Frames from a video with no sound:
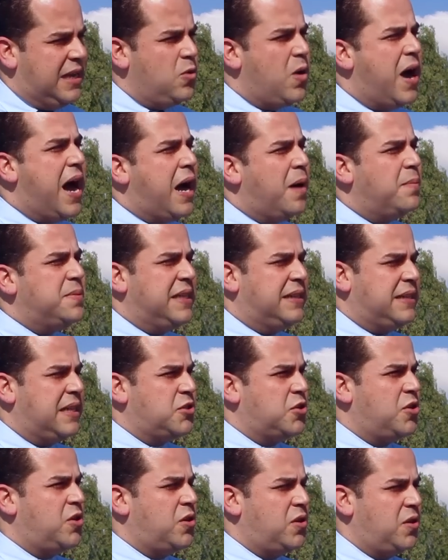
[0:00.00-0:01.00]
يعاقب ستة
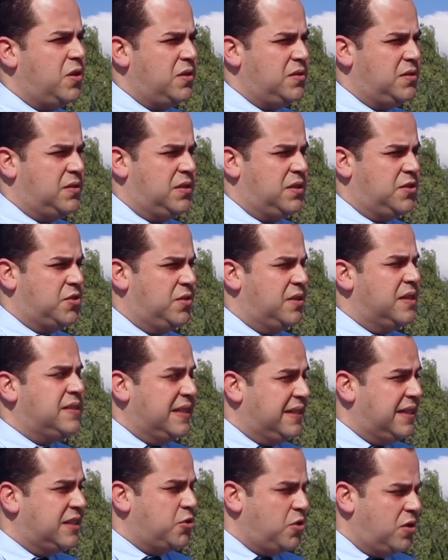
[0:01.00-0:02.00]
اشهر سجن
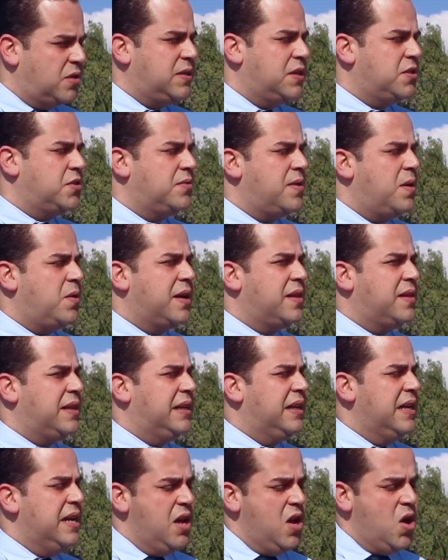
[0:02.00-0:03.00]
ستة اشهر سجن
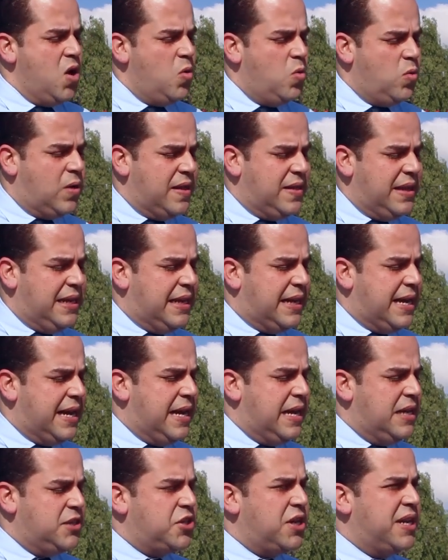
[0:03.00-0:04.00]
وكذلك وكذلك
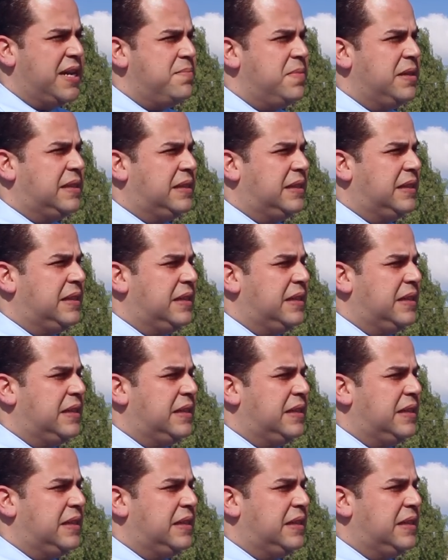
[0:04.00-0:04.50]
جريمه